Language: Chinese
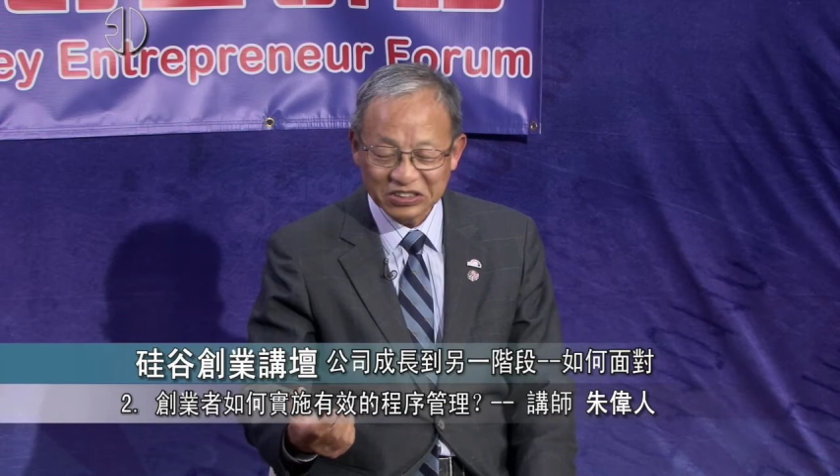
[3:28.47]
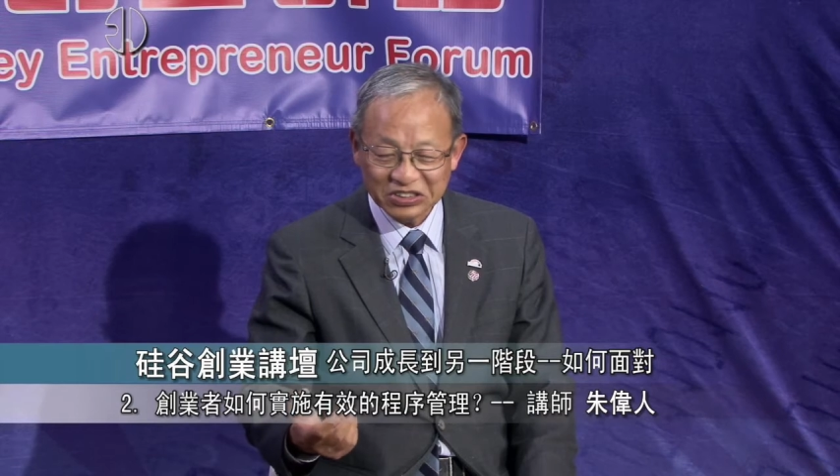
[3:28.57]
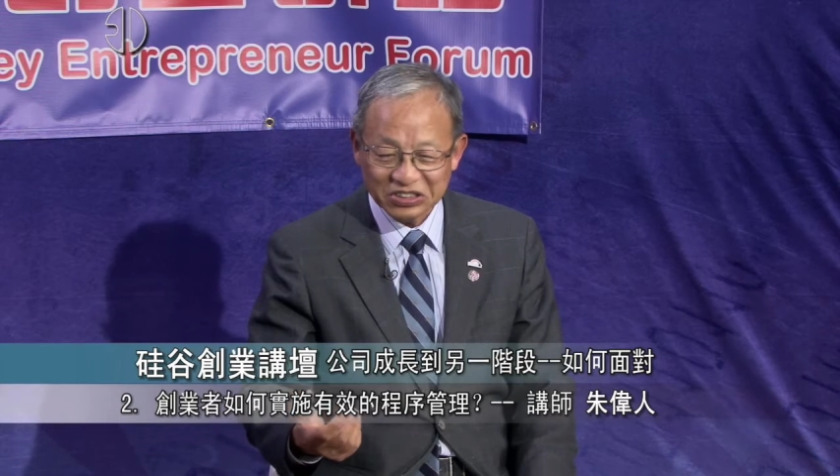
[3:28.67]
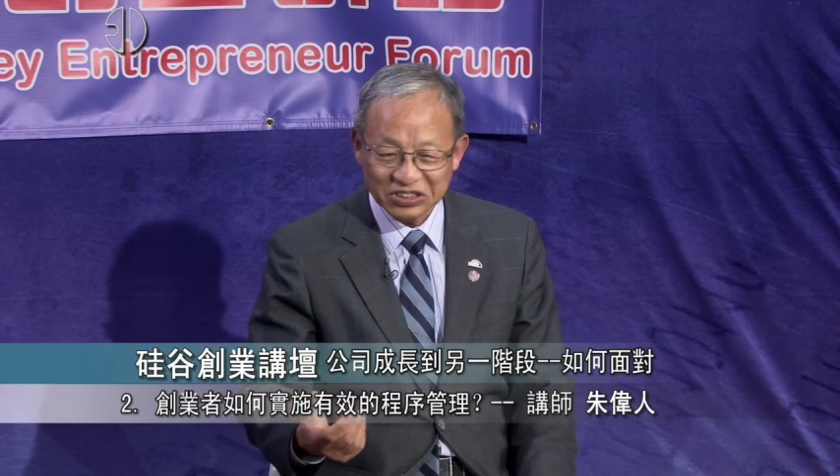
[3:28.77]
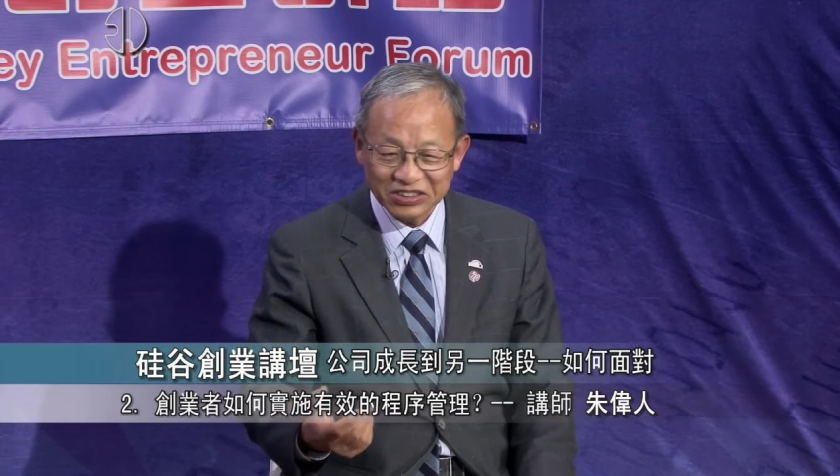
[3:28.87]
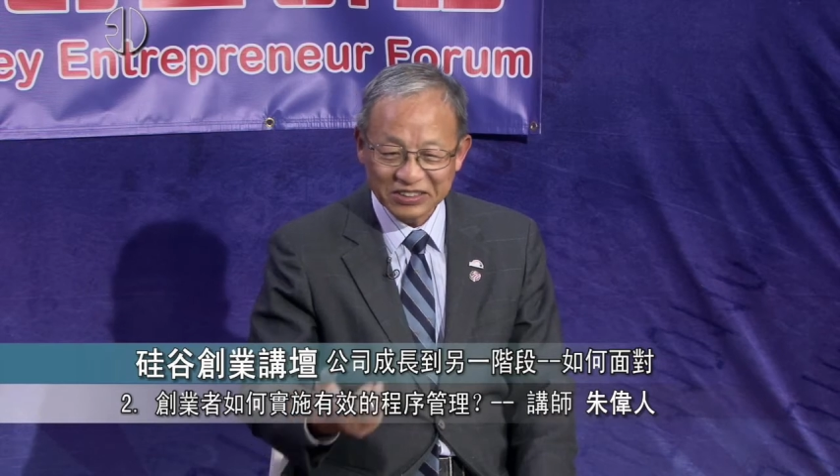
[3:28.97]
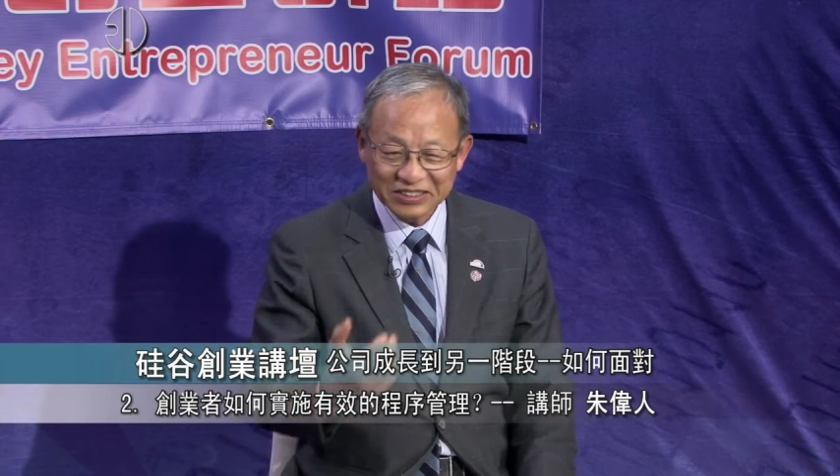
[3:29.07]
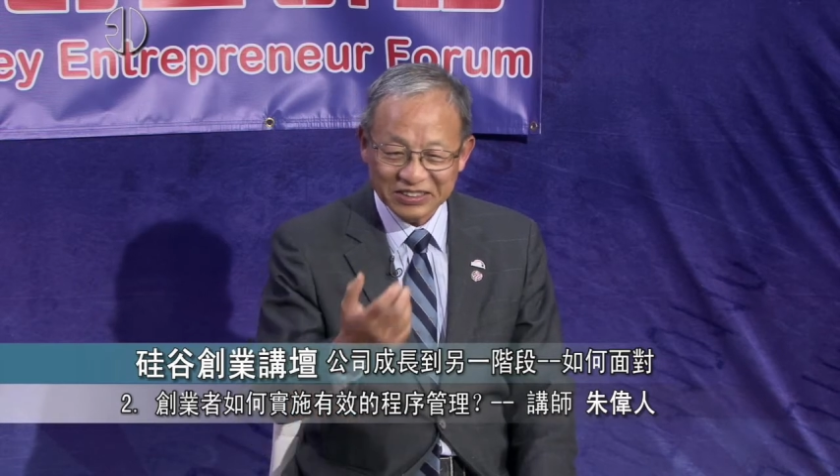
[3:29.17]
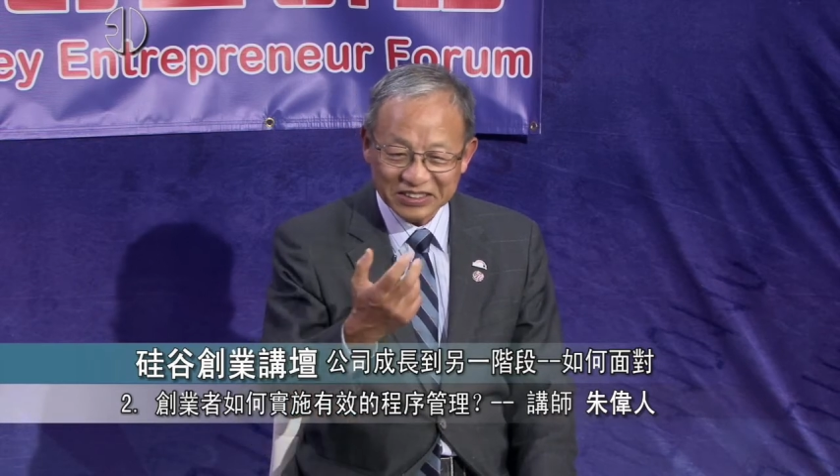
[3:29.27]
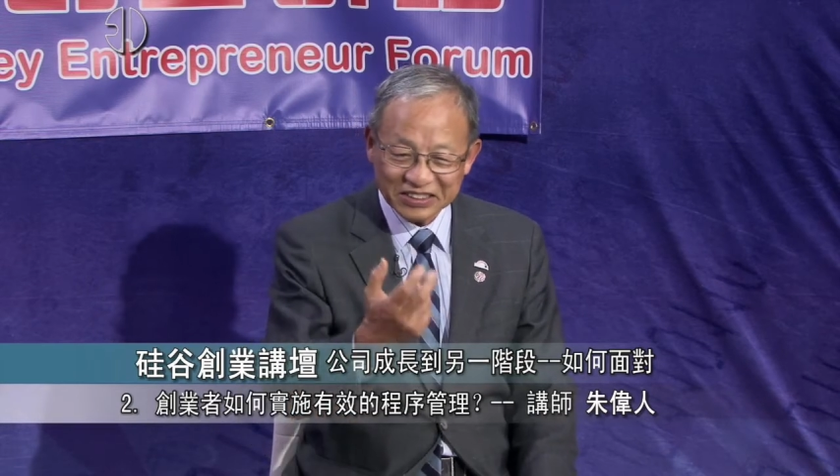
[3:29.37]
是
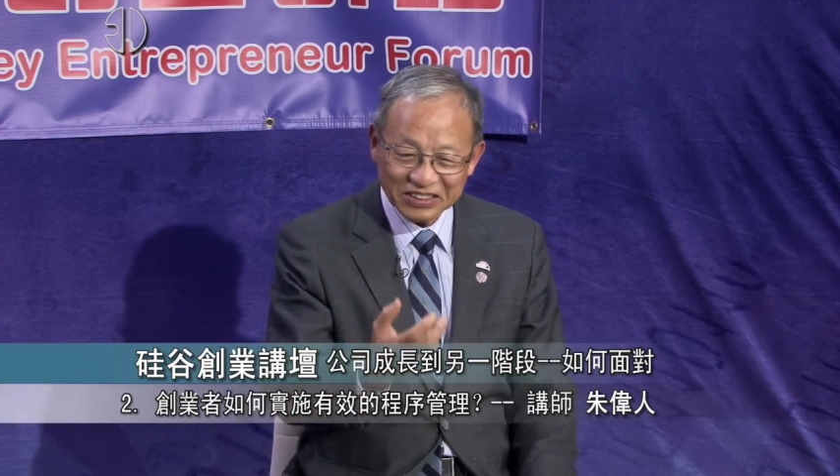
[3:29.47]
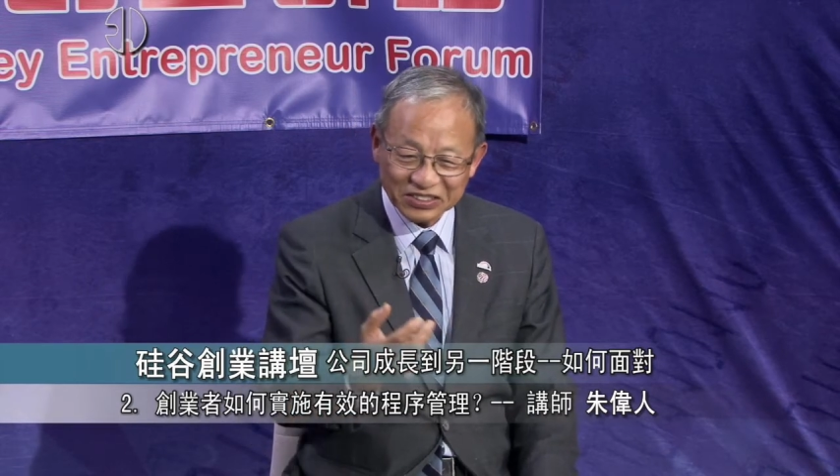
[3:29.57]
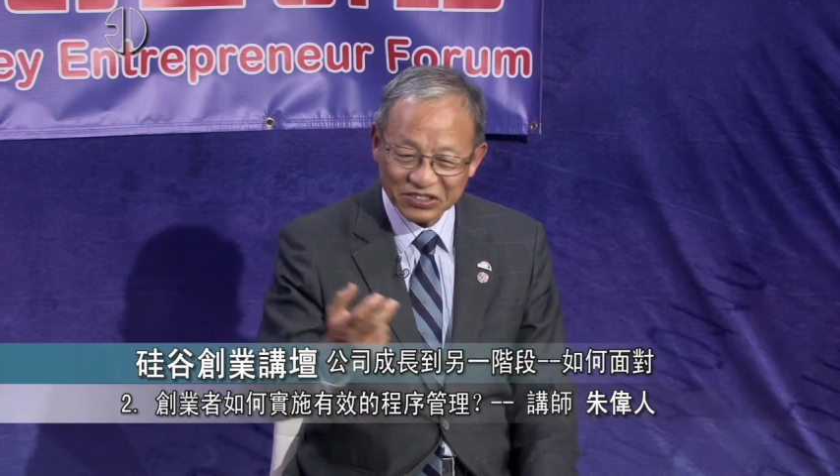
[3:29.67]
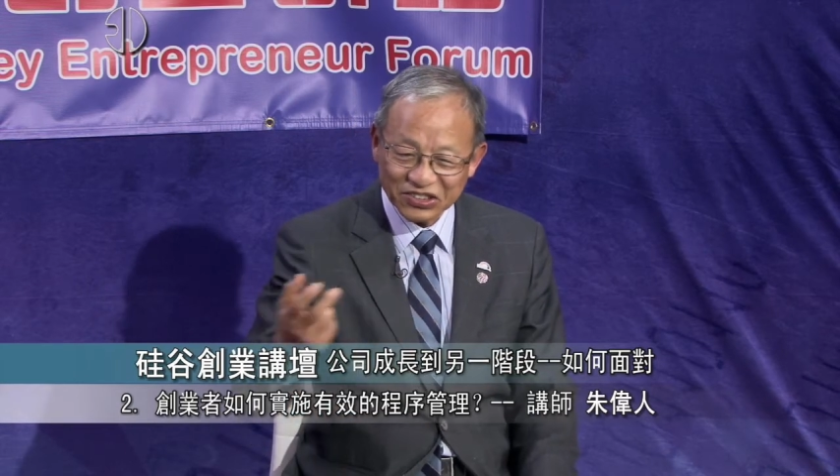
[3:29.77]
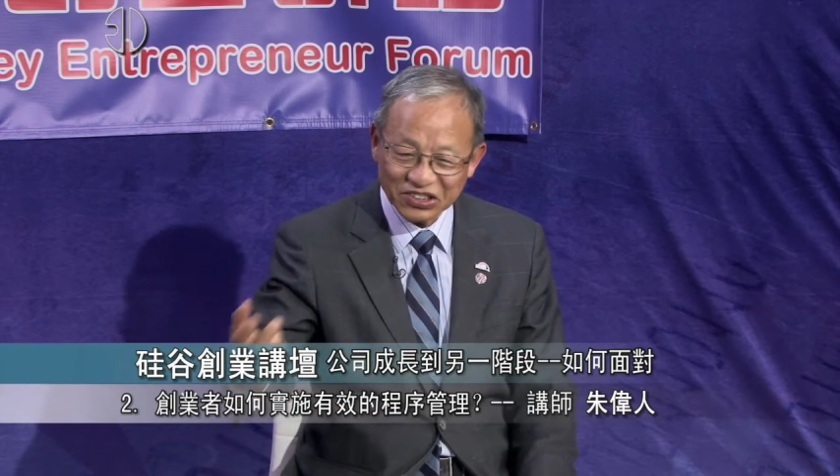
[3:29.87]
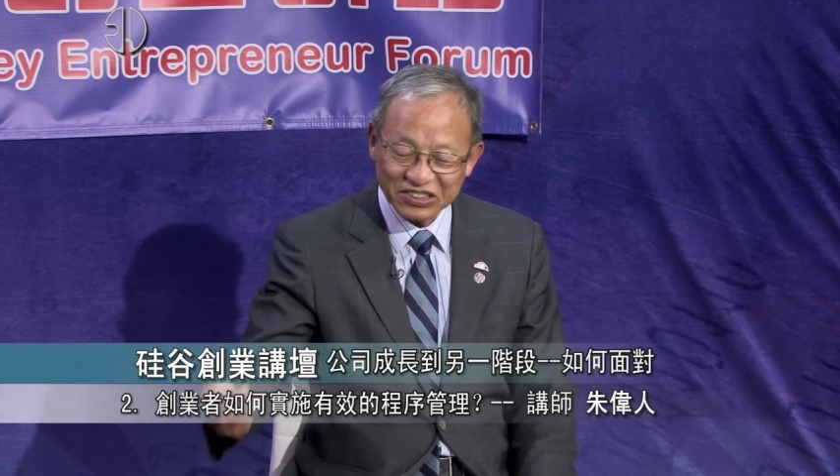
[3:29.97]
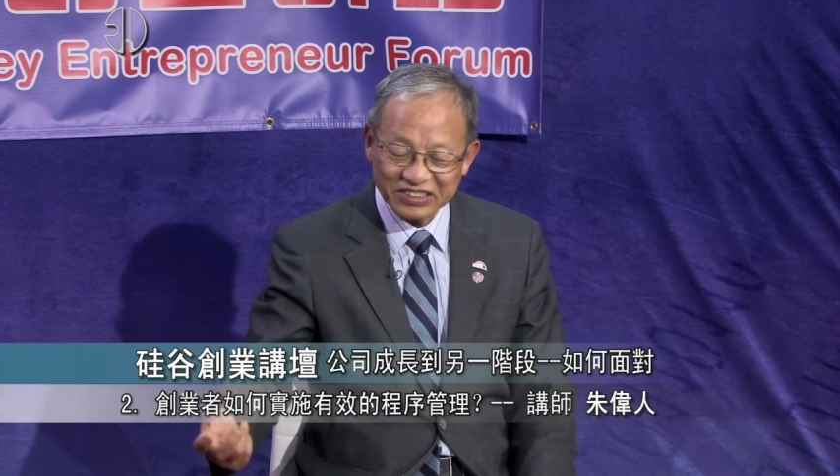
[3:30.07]
第一天到最后